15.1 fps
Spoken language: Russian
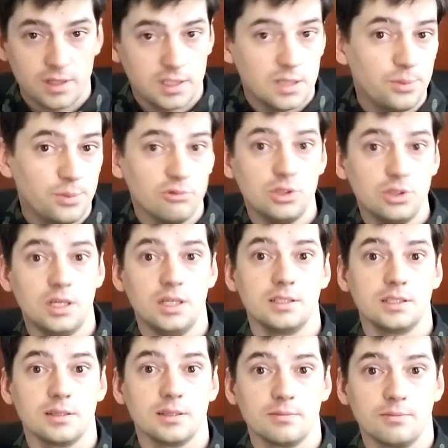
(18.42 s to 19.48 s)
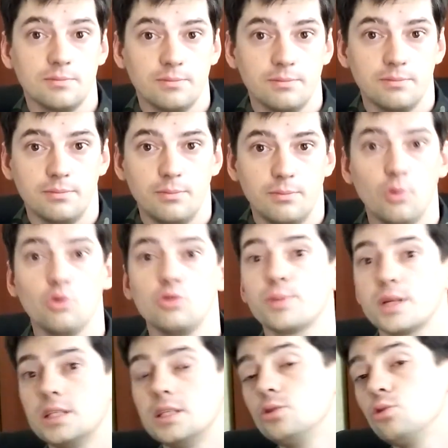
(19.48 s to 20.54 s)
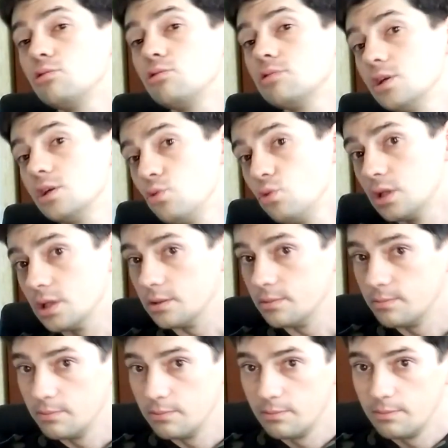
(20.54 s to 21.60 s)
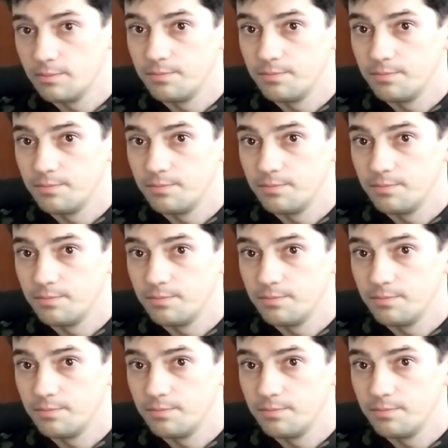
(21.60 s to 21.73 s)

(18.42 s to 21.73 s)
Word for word: у вас не получается. Могут пройти долгие годы